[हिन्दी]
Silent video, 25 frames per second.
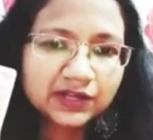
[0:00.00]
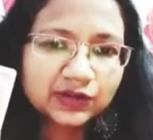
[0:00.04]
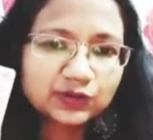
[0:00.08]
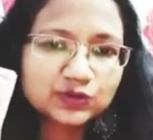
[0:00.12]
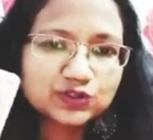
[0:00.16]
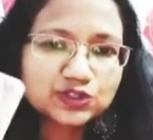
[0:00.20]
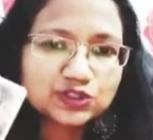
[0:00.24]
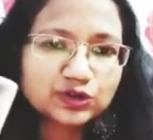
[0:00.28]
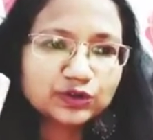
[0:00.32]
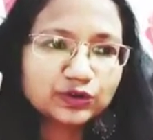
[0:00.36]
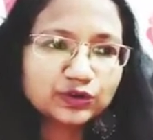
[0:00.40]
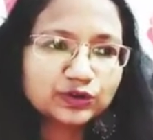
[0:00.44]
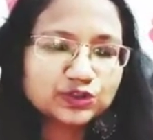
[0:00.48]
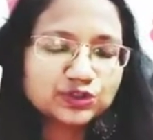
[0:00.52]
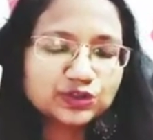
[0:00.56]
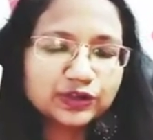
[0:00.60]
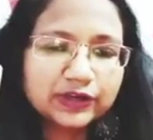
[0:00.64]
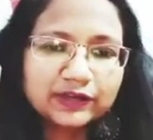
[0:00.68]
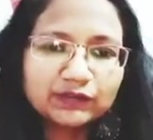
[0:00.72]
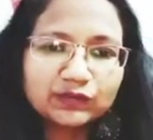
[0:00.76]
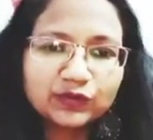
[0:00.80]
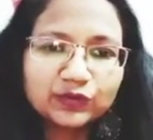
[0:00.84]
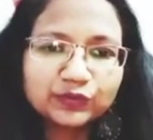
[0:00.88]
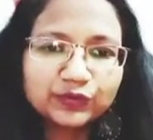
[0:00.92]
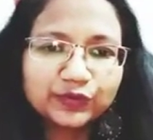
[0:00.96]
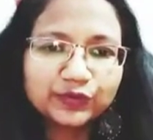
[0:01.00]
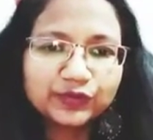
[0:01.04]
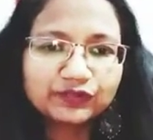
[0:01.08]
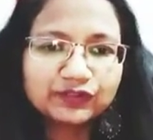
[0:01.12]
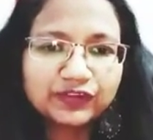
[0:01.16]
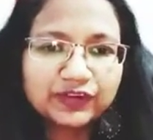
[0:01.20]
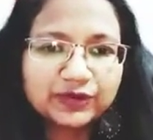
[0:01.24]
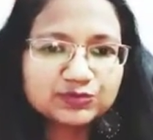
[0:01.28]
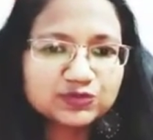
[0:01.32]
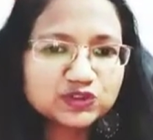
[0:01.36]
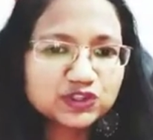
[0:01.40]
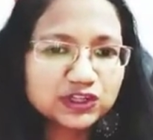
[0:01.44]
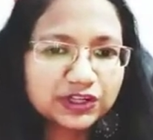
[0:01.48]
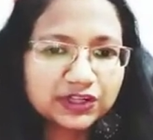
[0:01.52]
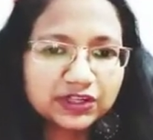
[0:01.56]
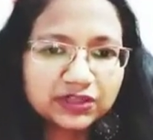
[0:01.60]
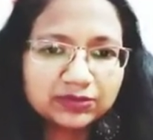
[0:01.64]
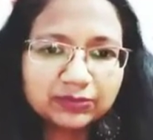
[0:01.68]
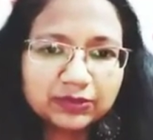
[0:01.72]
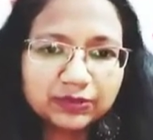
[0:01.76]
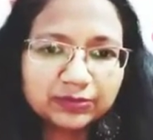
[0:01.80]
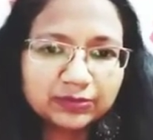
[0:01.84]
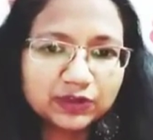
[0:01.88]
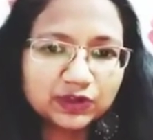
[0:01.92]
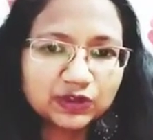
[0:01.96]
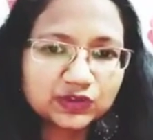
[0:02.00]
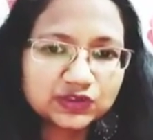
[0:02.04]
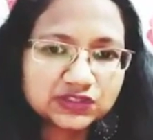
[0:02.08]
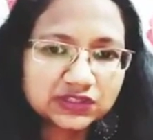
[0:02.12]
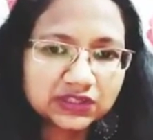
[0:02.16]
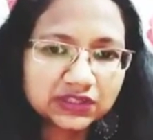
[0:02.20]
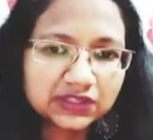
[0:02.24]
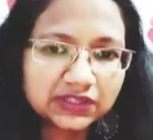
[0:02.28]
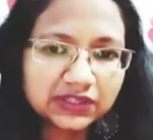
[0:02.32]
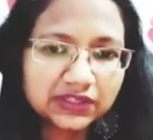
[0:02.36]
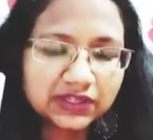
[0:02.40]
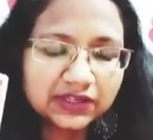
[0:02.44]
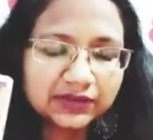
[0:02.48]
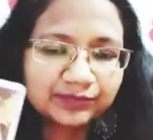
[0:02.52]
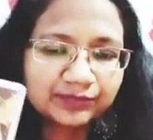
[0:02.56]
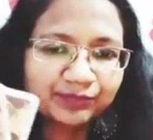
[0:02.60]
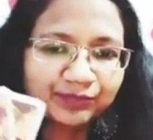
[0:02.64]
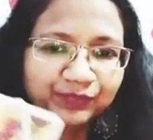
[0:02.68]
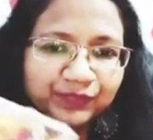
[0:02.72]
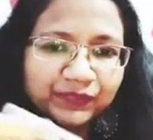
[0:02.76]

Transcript: कुछ लोग जो है वो ट्विन फ्लेम जर्नी में भी हो सकते हैं